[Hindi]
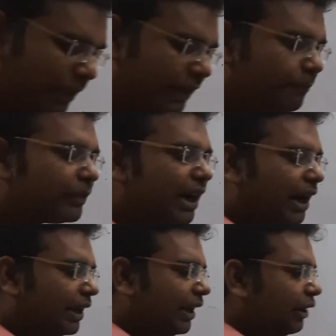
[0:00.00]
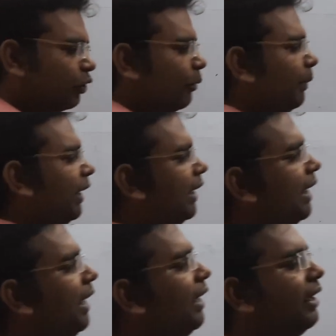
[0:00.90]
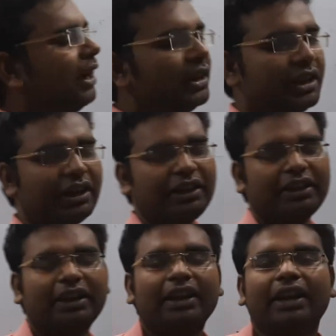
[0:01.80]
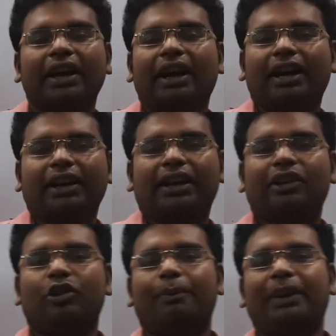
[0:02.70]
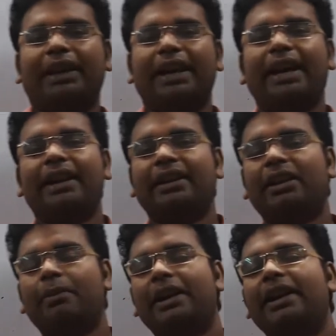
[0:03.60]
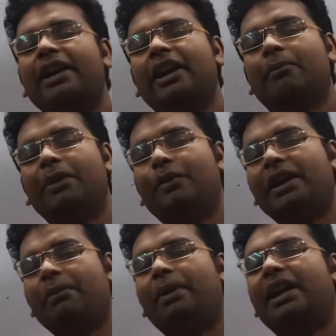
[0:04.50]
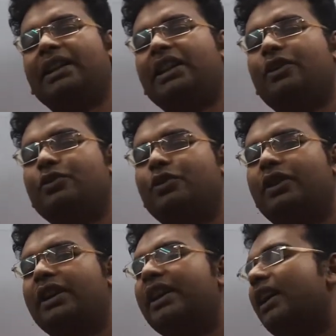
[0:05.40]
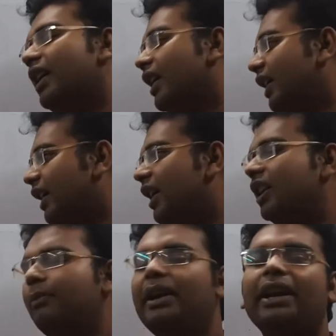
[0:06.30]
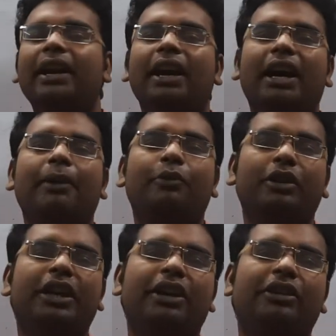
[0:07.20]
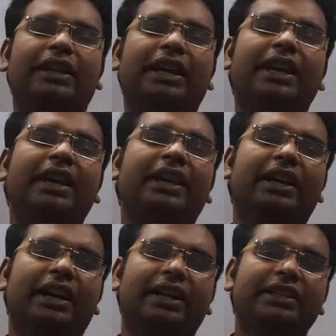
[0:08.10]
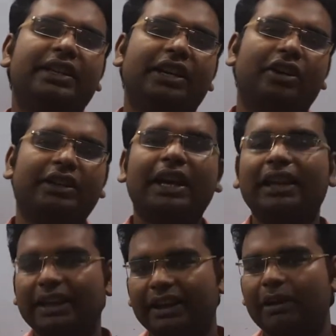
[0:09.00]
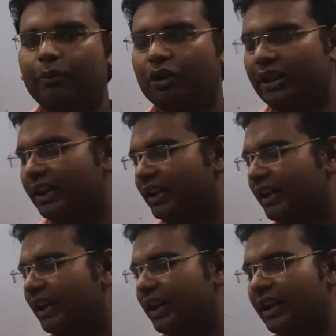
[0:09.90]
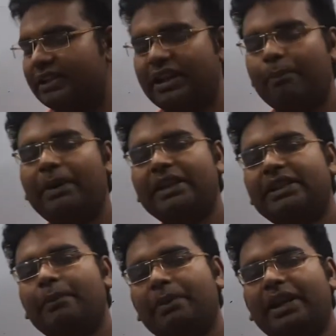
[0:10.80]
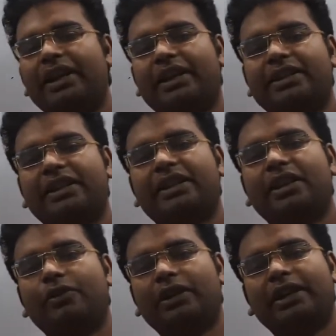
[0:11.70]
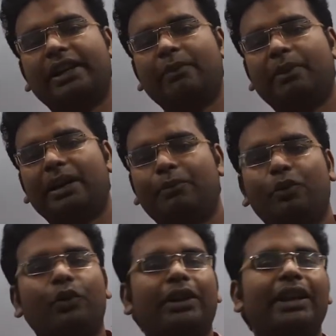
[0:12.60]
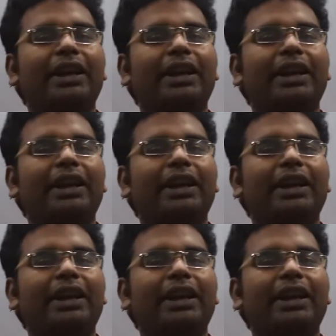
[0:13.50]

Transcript: पर आगे के टॉपिक क्या है आधारित है आगे के टॉपिक क्या है निर्भर है मैं वही पढ़ाता हूँ जो कि हर हाल में आपको क्या होता है कि आगे से क्या होता है लिंकअप होता है ठीक है स्टेप बाय स्टेप लेकर के चलता हूँ कि कहीं पर आपको कोई